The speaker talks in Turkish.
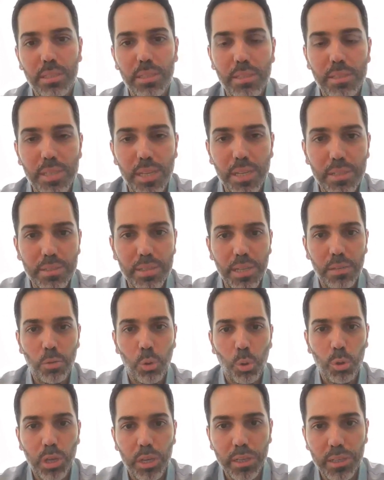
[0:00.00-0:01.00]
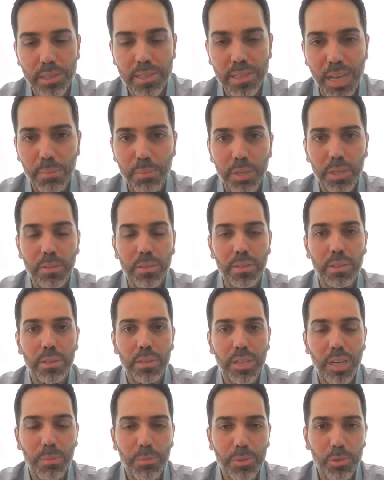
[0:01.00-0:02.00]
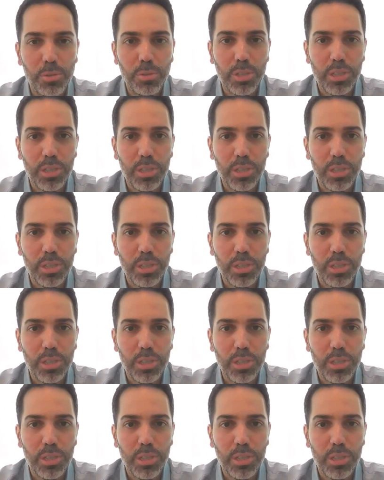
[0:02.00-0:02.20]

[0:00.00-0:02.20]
internetten online izlenme rakamları